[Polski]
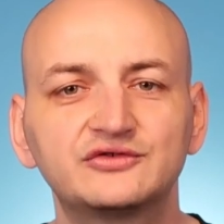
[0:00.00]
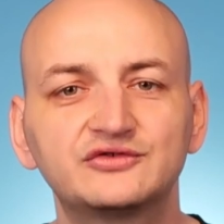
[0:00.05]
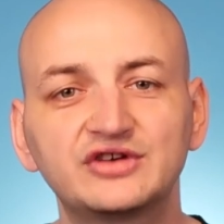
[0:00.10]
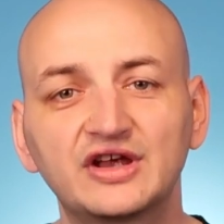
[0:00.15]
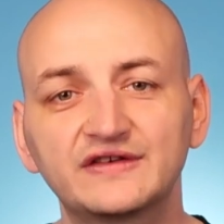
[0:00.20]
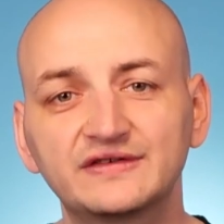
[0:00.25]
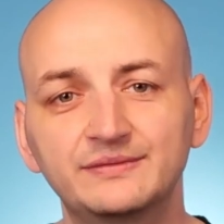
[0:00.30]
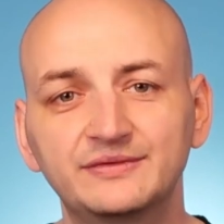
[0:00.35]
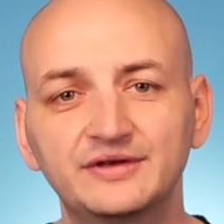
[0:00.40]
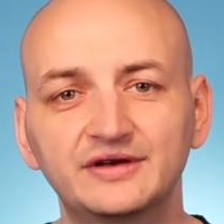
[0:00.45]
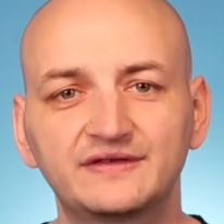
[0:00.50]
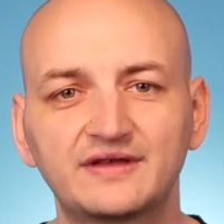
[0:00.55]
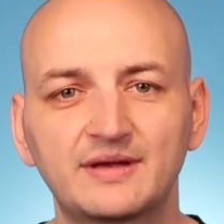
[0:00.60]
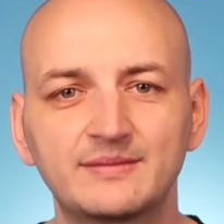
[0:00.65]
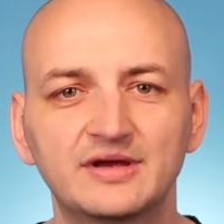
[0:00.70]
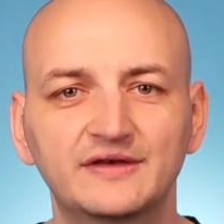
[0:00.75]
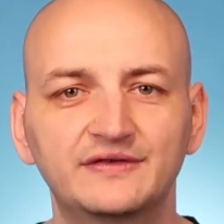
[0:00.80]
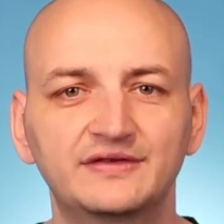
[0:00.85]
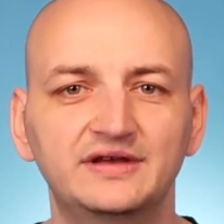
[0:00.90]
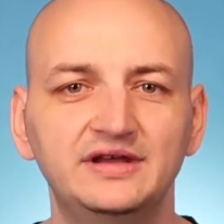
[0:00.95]
Czasem też
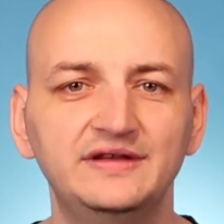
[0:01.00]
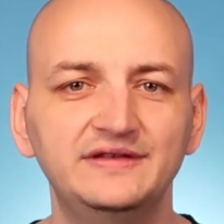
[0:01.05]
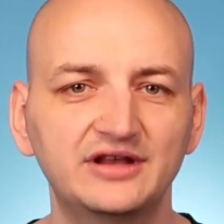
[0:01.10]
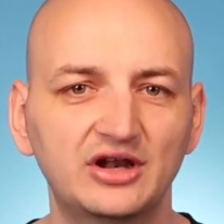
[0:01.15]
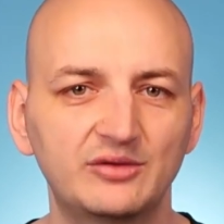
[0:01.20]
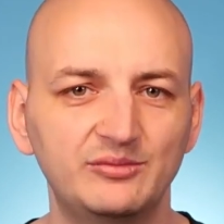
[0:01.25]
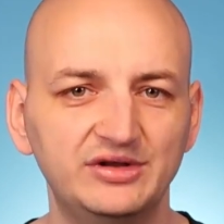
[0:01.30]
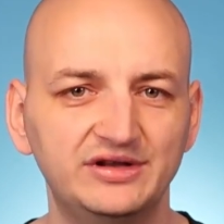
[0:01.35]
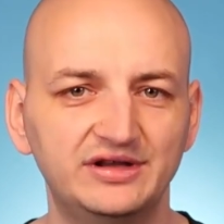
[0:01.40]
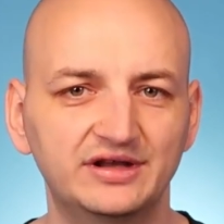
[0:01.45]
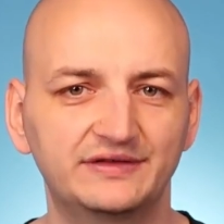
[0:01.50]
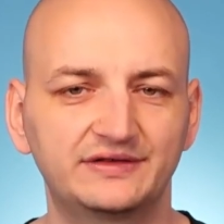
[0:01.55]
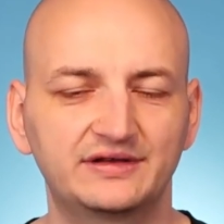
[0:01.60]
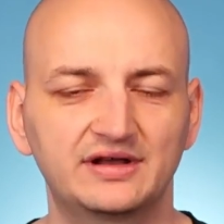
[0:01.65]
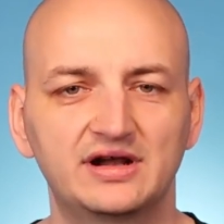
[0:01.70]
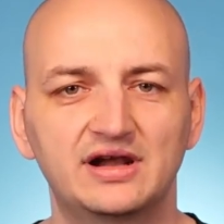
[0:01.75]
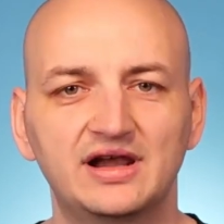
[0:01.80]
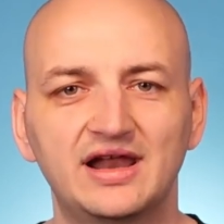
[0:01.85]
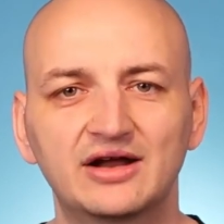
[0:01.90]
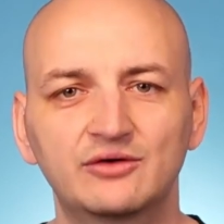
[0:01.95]
zamiast Intermediate
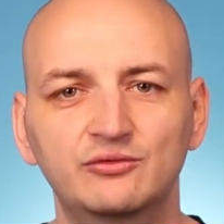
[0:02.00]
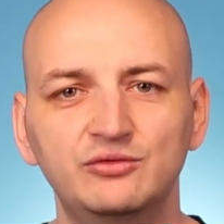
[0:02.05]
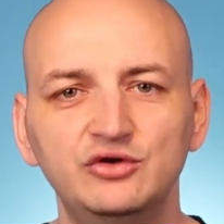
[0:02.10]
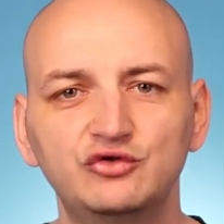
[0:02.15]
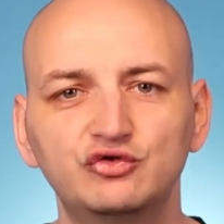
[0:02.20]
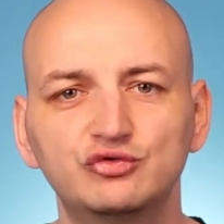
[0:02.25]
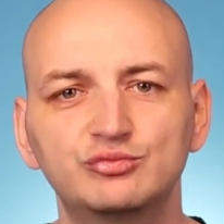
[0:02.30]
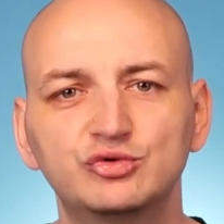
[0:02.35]
Language